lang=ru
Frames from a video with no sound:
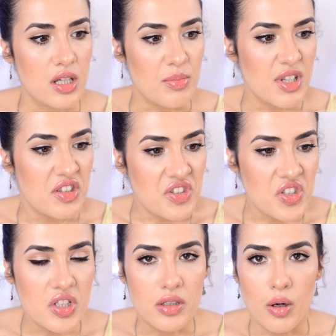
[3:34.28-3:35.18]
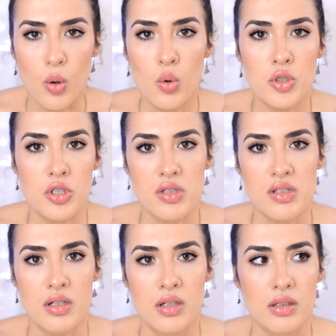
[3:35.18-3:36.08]
И мне дико
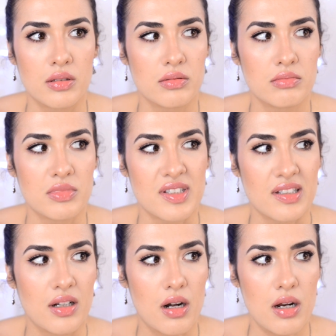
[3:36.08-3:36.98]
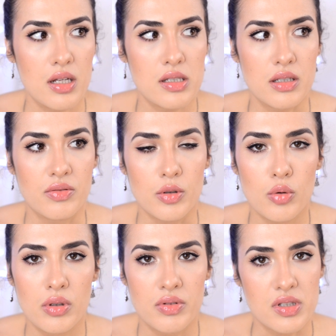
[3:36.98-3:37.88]
хочется загорать и
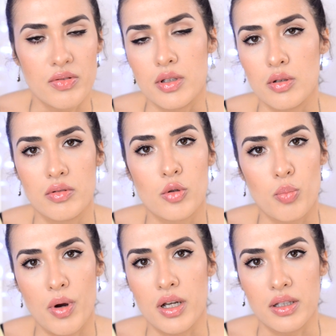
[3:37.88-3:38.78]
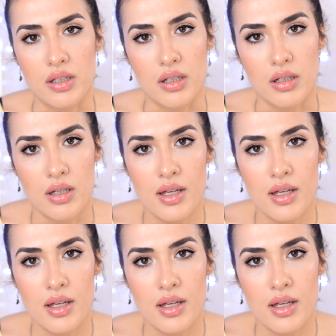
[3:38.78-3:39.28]
выгуливать свои новые купальники.